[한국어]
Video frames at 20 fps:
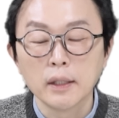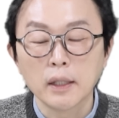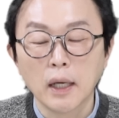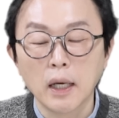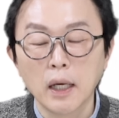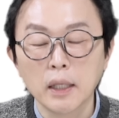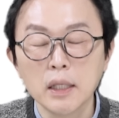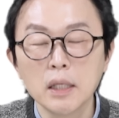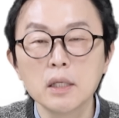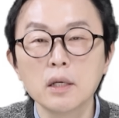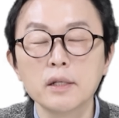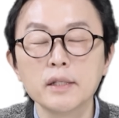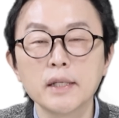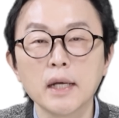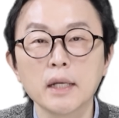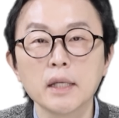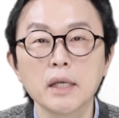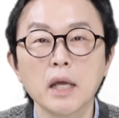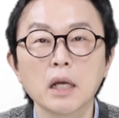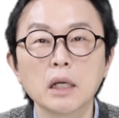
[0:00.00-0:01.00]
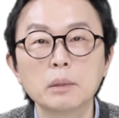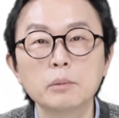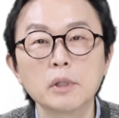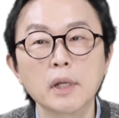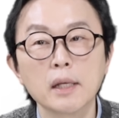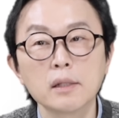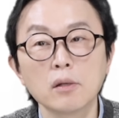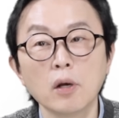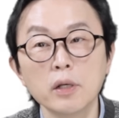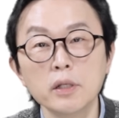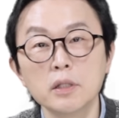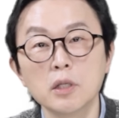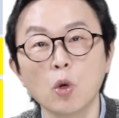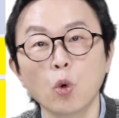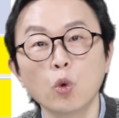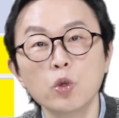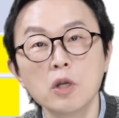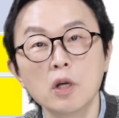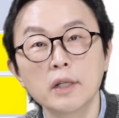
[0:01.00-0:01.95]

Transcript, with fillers: 아, 이 년짜리 예금을 해서 이제 오